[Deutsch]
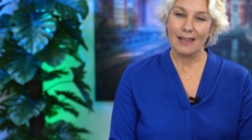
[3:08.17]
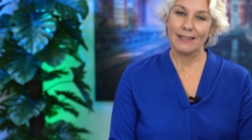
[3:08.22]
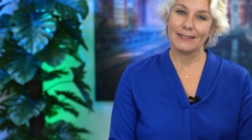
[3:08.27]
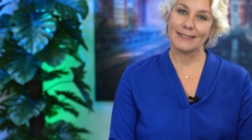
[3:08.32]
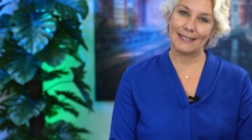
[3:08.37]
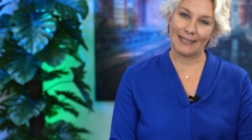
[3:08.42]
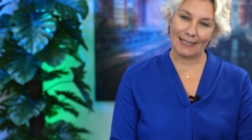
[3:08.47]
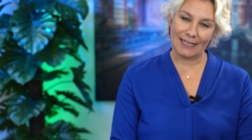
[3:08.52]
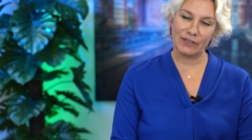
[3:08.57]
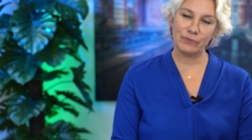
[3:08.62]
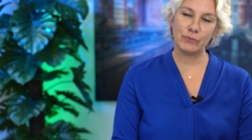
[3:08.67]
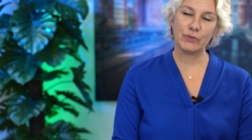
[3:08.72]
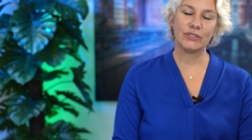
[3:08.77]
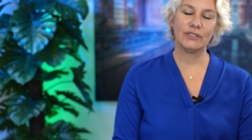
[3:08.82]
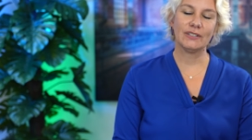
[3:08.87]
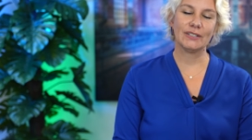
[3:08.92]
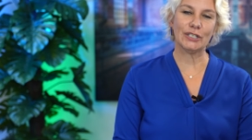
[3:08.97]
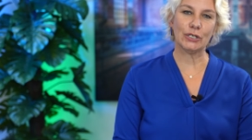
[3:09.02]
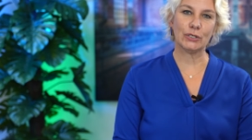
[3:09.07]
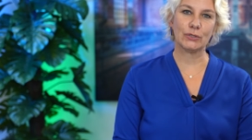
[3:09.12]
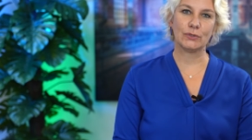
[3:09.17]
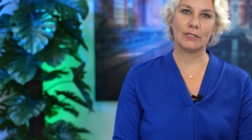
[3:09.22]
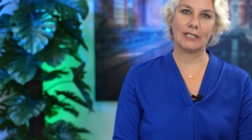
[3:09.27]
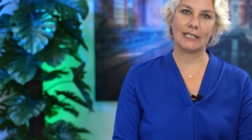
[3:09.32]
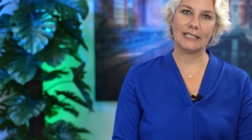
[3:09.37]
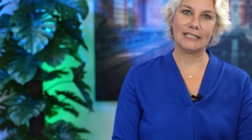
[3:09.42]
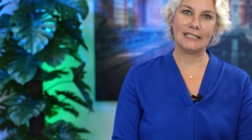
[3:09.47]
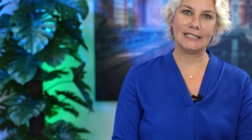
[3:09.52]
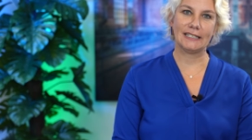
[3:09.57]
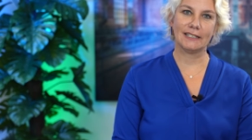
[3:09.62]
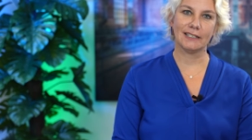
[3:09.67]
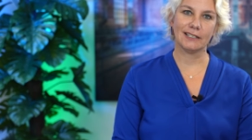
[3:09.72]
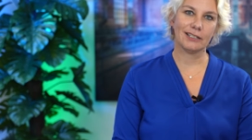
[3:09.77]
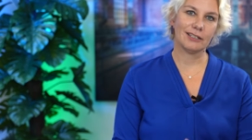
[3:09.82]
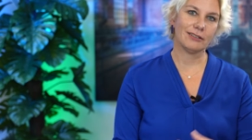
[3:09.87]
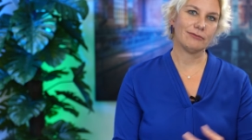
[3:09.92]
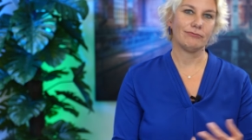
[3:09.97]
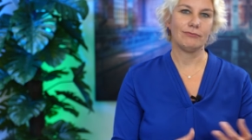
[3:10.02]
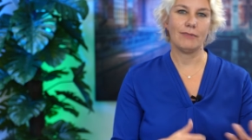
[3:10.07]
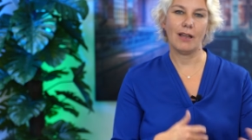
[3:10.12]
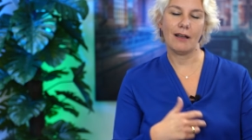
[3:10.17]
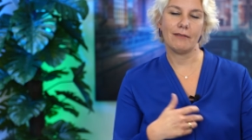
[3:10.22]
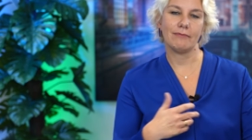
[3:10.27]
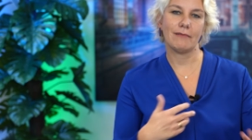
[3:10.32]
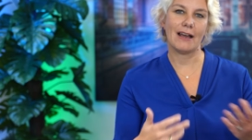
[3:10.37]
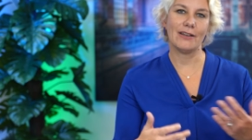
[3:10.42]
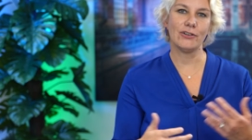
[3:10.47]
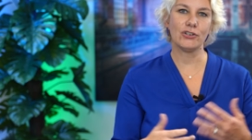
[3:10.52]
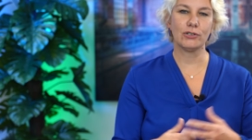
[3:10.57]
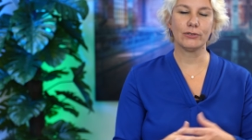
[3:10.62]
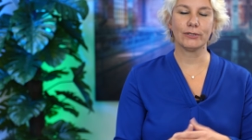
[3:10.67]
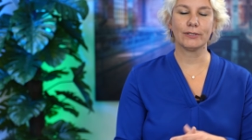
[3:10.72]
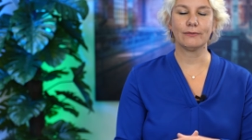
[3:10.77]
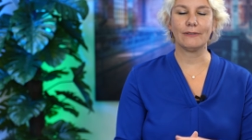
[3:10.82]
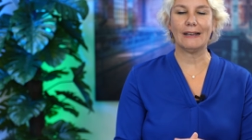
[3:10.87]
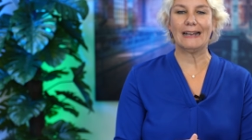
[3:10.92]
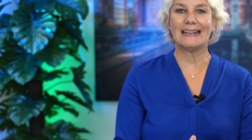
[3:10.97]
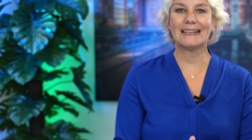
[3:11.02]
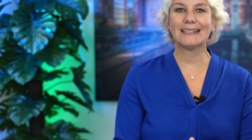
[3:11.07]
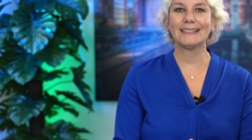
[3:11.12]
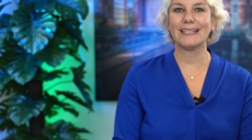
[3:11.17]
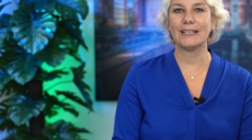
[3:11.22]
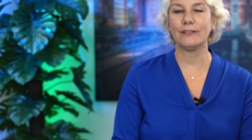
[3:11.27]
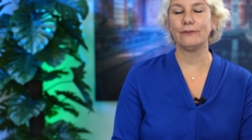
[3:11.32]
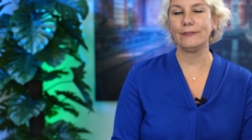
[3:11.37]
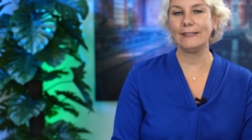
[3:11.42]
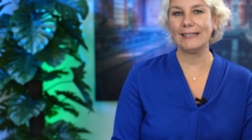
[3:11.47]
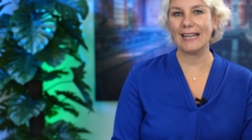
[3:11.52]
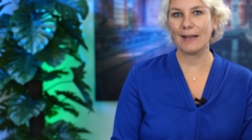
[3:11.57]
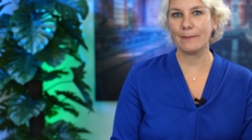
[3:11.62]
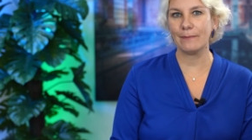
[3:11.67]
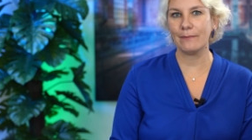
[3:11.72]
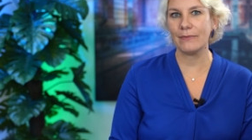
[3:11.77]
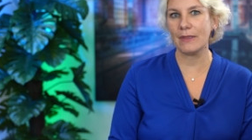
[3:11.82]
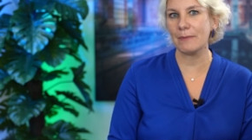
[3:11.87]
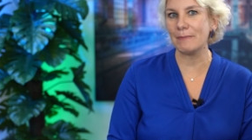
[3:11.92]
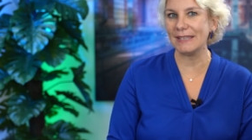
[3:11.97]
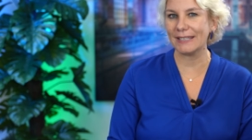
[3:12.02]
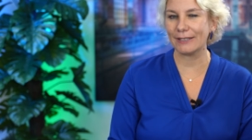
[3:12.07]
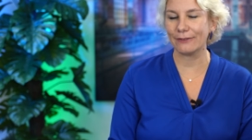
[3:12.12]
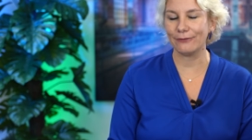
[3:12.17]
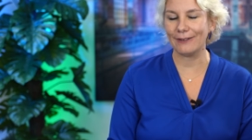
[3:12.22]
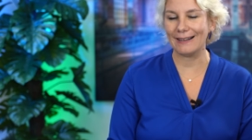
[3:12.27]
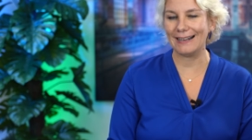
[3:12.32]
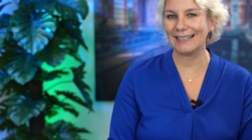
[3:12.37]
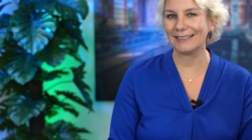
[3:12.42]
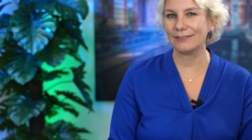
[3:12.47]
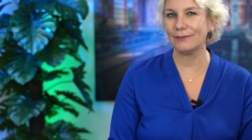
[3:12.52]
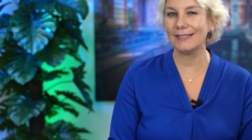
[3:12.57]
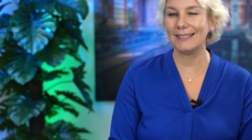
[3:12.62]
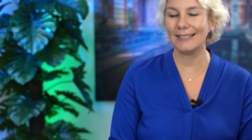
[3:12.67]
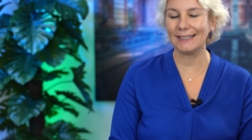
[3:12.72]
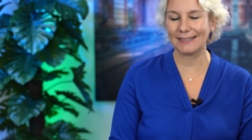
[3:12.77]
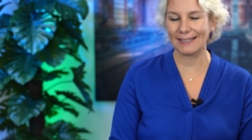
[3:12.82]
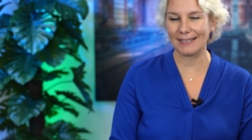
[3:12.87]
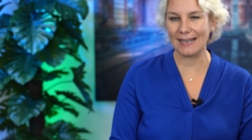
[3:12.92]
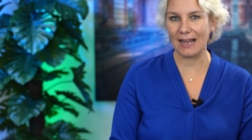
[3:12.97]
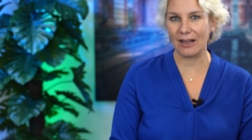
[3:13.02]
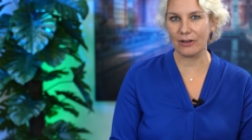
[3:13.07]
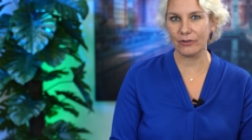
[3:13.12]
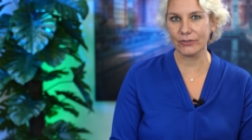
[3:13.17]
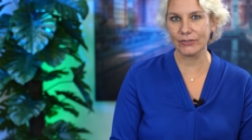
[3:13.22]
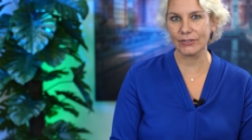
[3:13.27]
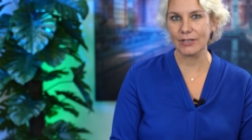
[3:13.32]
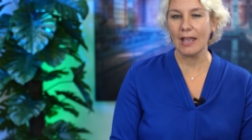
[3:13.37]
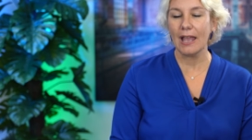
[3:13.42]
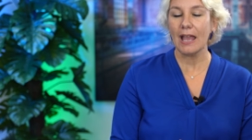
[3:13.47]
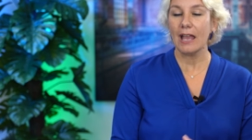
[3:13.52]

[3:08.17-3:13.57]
Zahlen müssen ist auch so die richtige ja, Anschlussfrage, denn viele haben mich gefragt, wie sieht es denn aus,